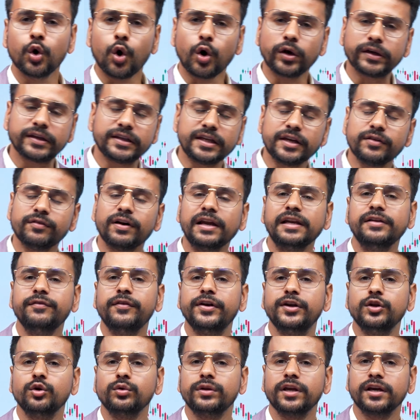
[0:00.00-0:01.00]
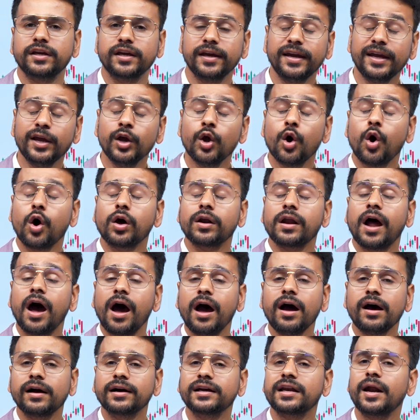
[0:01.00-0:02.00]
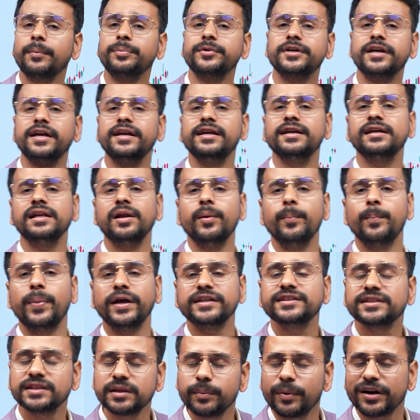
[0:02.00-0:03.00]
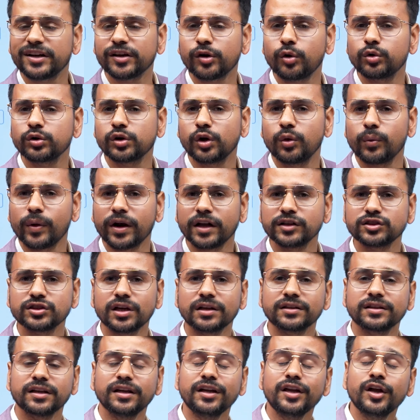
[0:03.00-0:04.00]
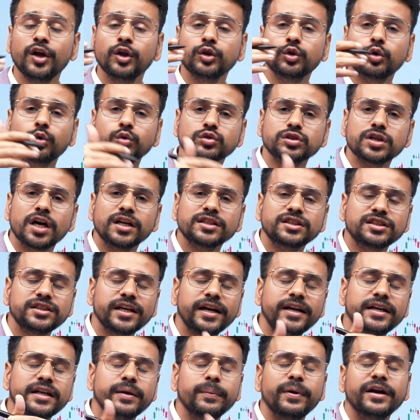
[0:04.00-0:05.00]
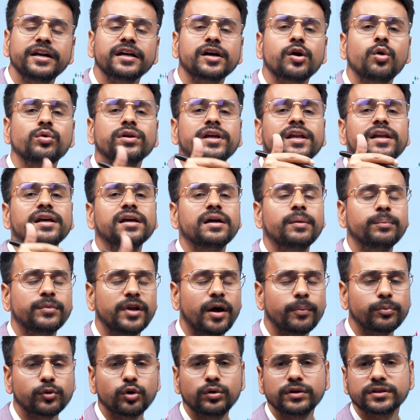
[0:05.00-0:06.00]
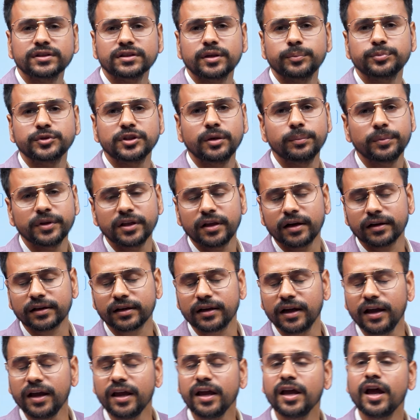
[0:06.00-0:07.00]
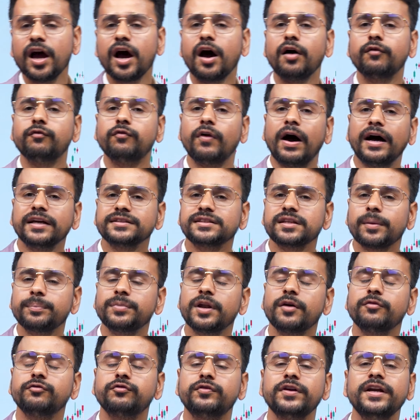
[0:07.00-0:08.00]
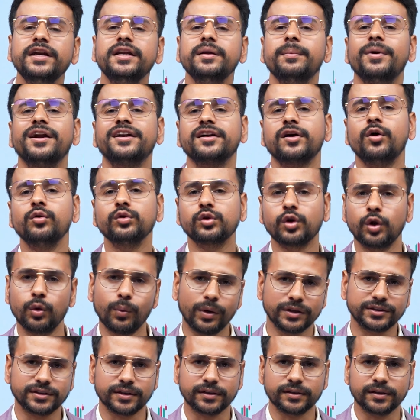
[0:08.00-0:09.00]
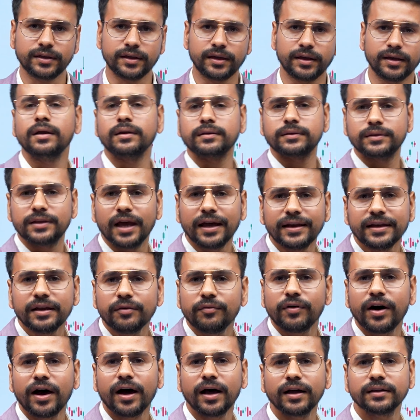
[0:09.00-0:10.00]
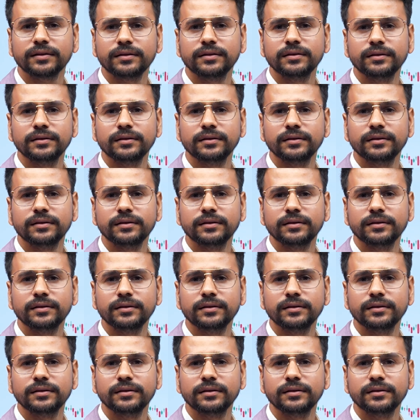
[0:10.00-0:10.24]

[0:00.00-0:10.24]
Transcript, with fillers: और ये वाली वीडियो देखें और हाँ अगर आप ट्रेडिंग के लिए बेस्ट डीमेट अकाउंट खुलवाना चाहते हैं तो कुछ अच्छे डीमेट अकाउंट के लिंक हमने आपको डिस्क्रिप्शन पे दे रखे हैं आप वहां से अपना फ्री डीमेट अकाउंट खुलवा सकते हैं धन्यवाद